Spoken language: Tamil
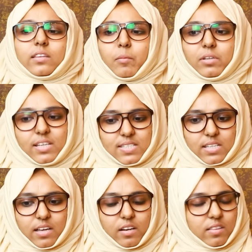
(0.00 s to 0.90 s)
தமிழ்
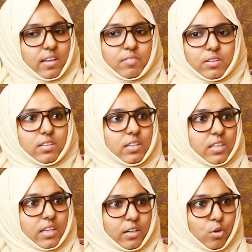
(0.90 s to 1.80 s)
தேசிய கருத்தியல் வந்து
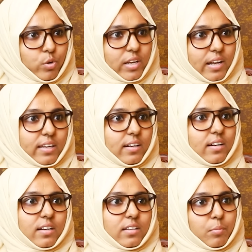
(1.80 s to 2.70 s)
இங்கே இருக்கக்கூடிய
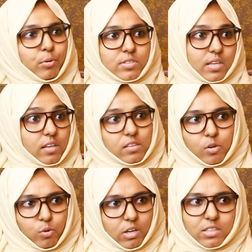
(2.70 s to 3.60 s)
இளைஞர்களுக்கு போய்
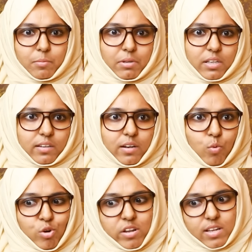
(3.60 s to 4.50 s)
சேர்ந்துடக்கூடாது அப்படிங்கிறதுல
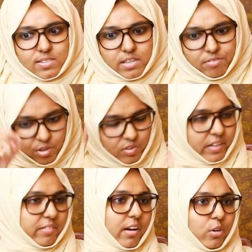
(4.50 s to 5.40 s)
ஒன்றிய அரசு எவ்வளவு
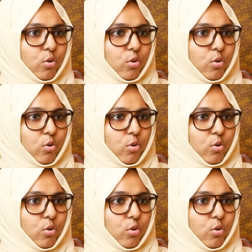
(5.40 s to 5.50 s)
தெளிவாக